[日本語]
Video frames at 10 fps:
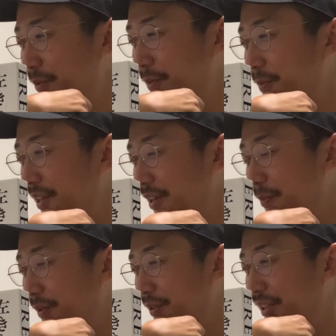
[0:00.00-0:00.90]
オブ化け
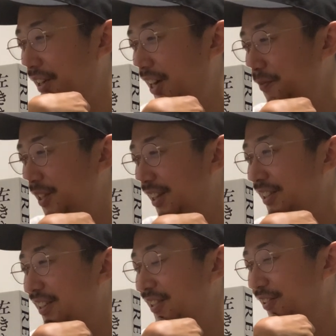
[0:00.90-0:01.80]
物で神な
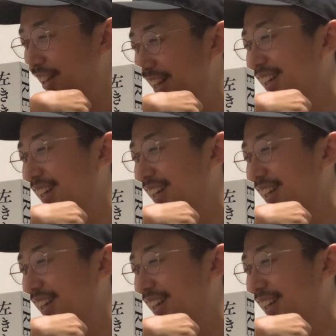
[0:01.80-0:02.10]
んですよね